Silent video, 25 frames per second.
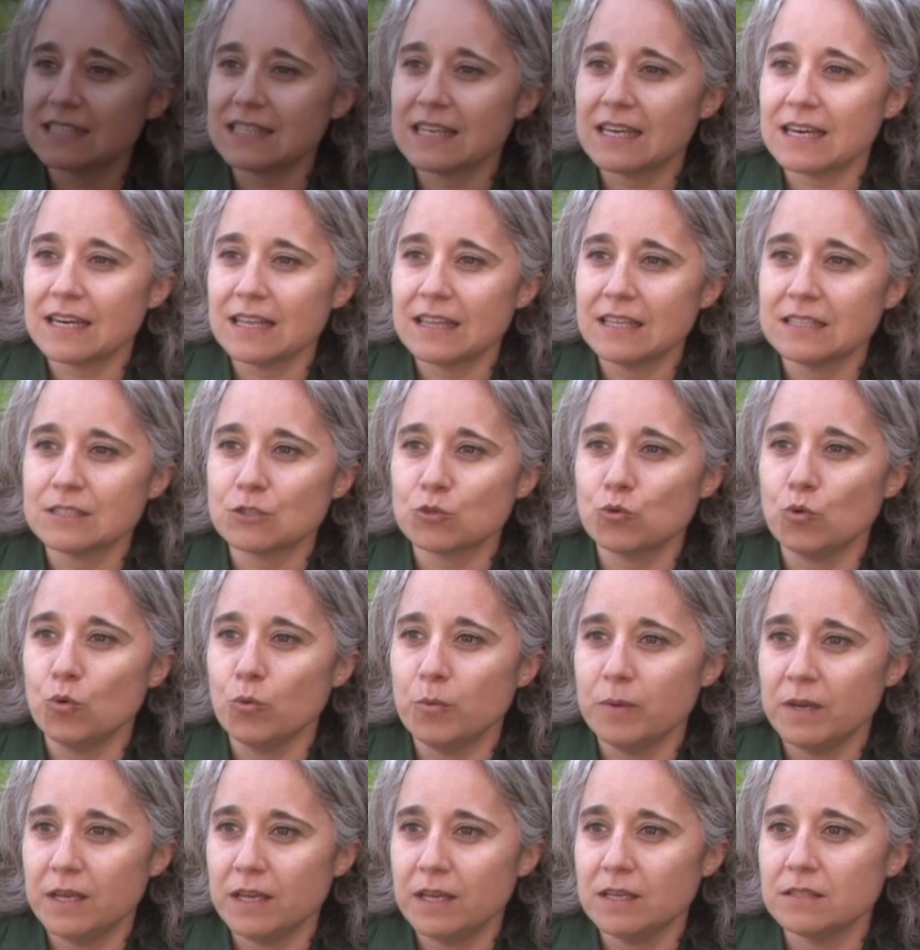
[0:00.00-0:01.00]
que se
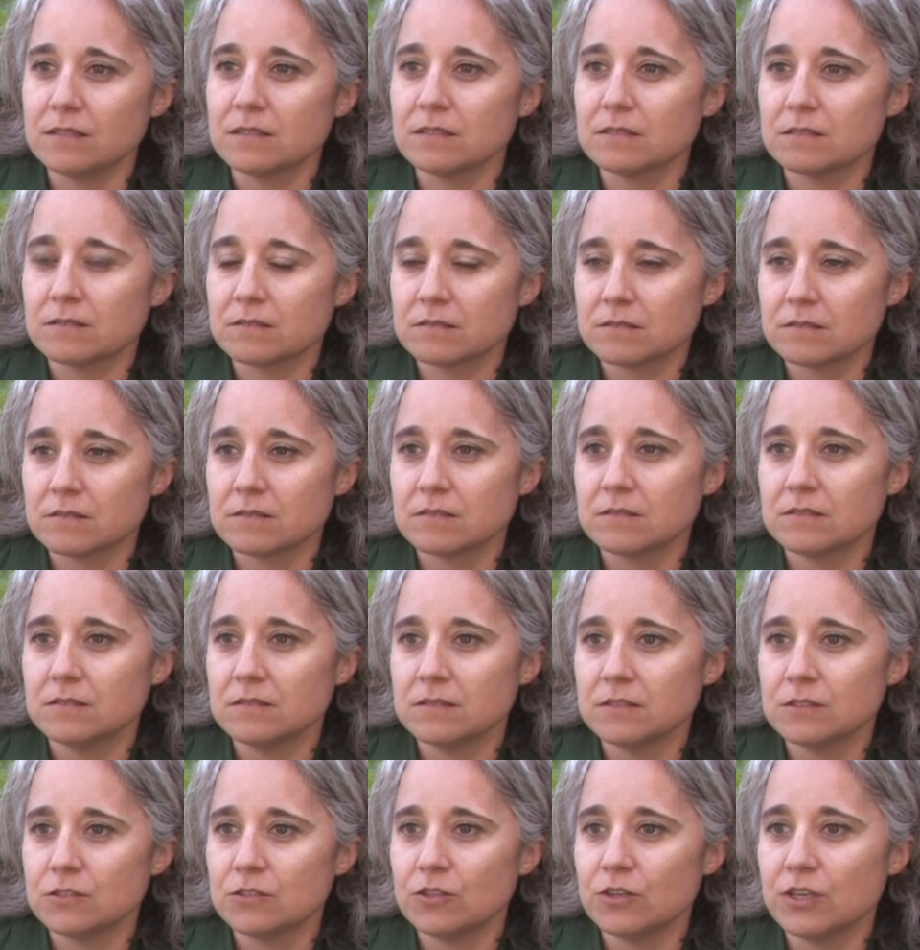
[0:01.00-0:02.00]
redescubren,
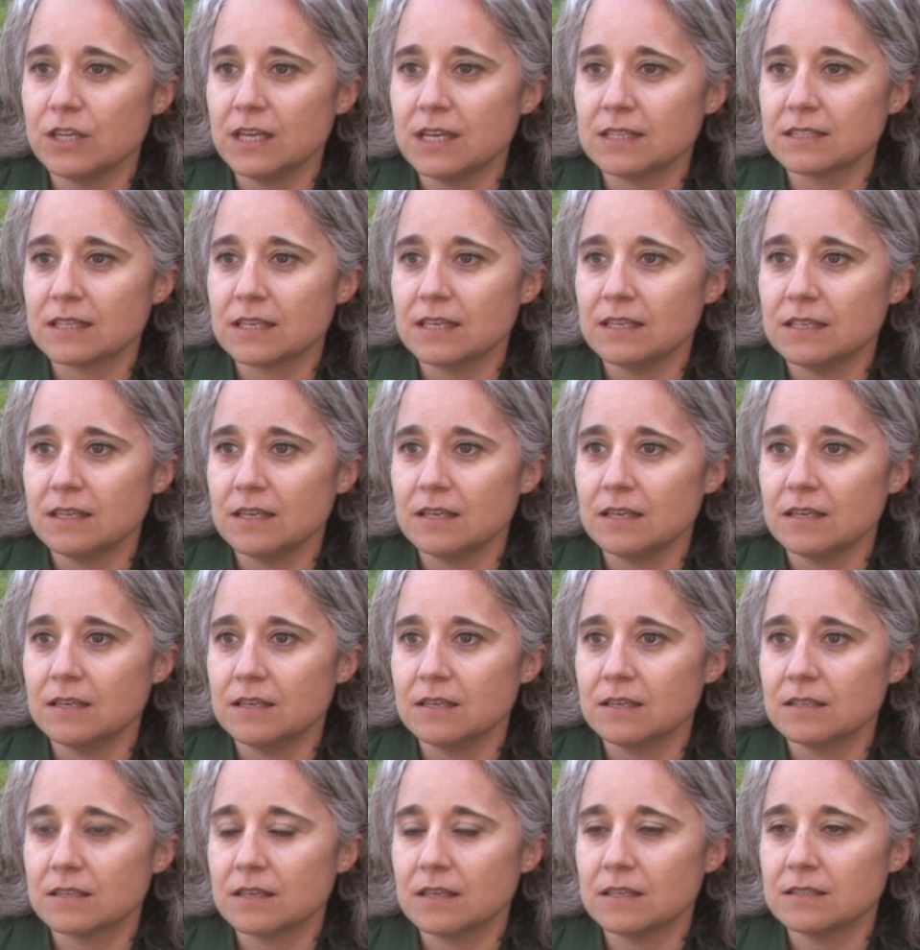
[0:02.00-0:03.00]
historias que,
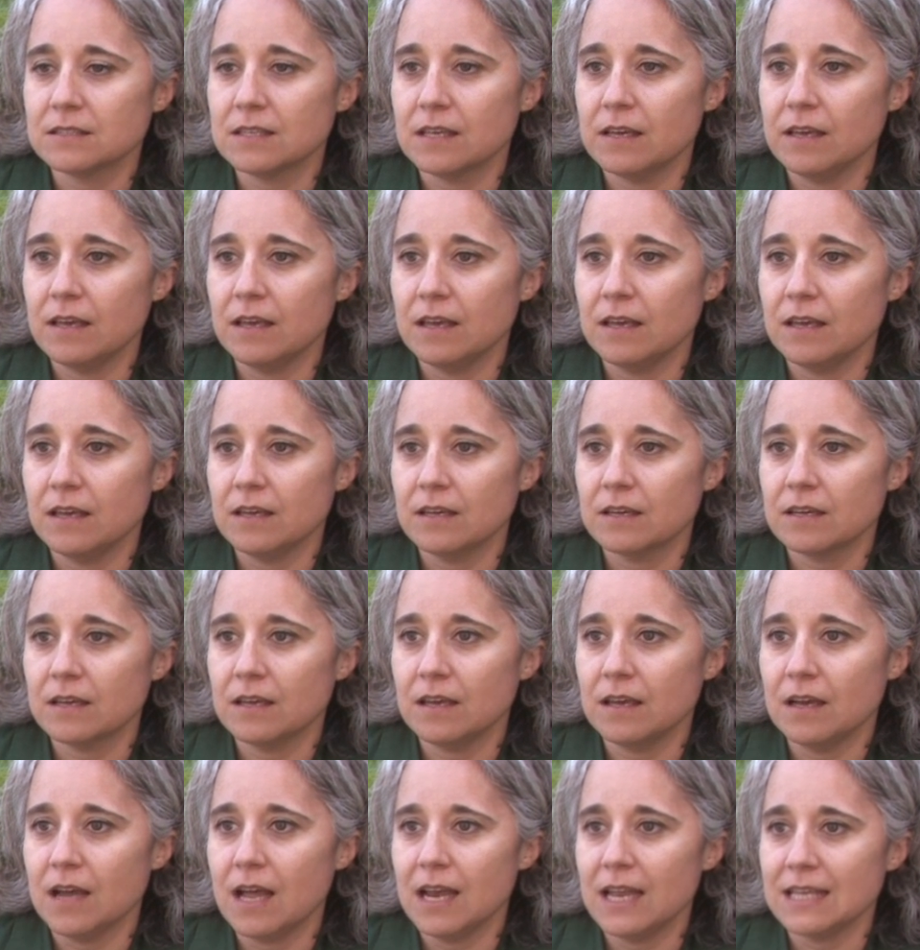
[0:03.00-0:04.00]

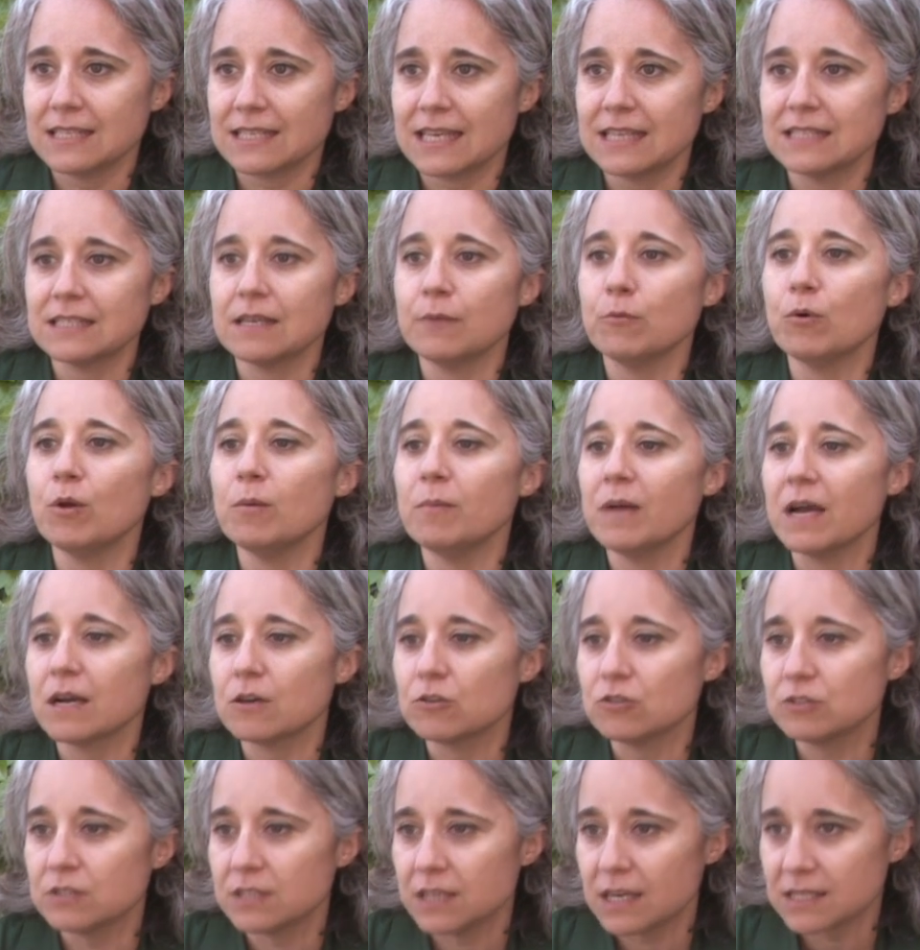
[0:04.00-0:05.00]
a las que se vuelve a
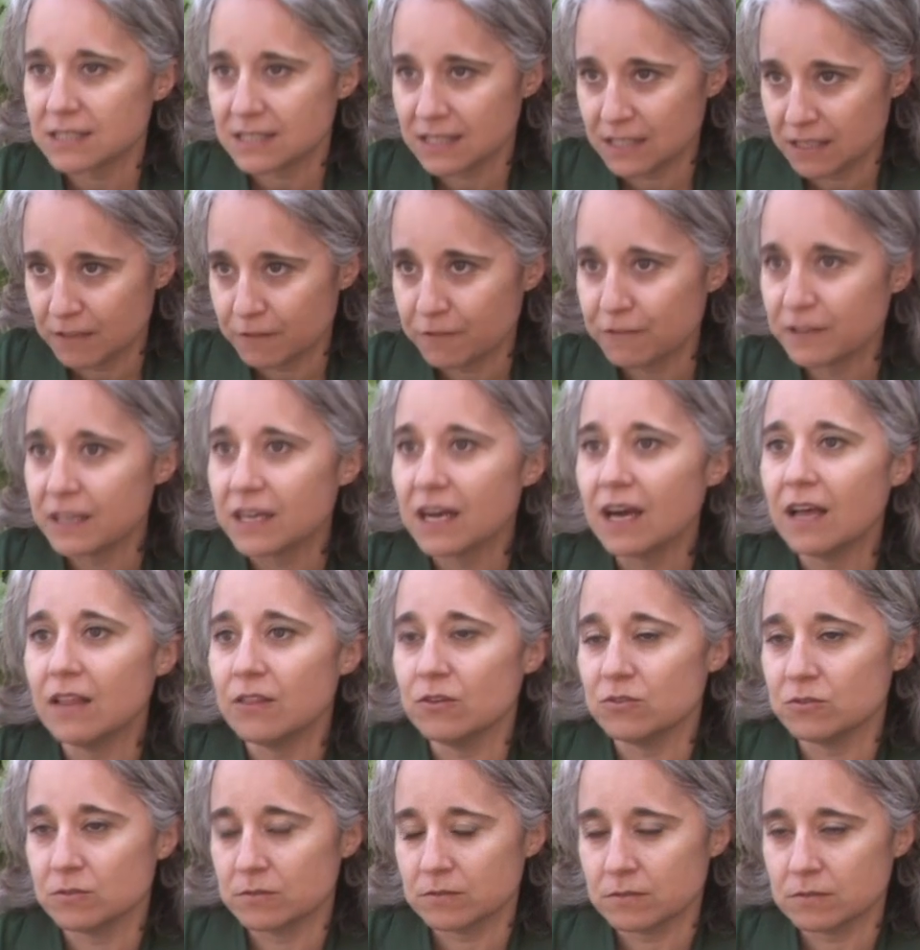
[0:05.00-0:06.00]
encontrar
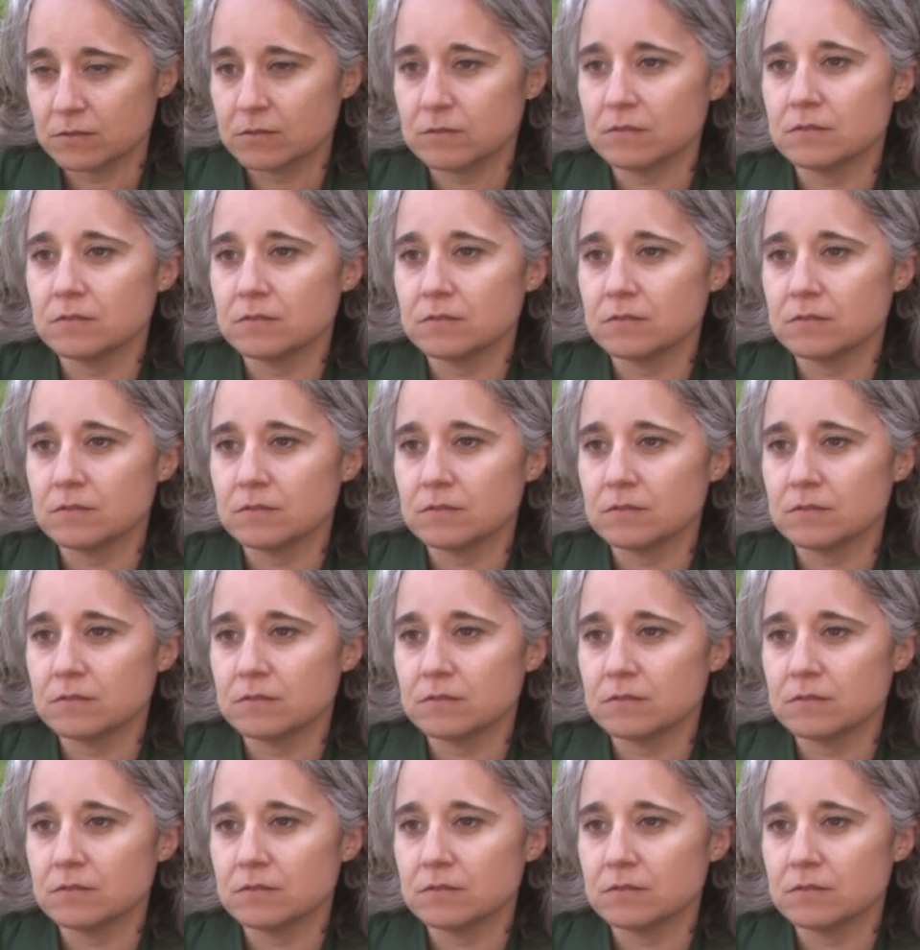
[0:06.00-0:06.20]
significado.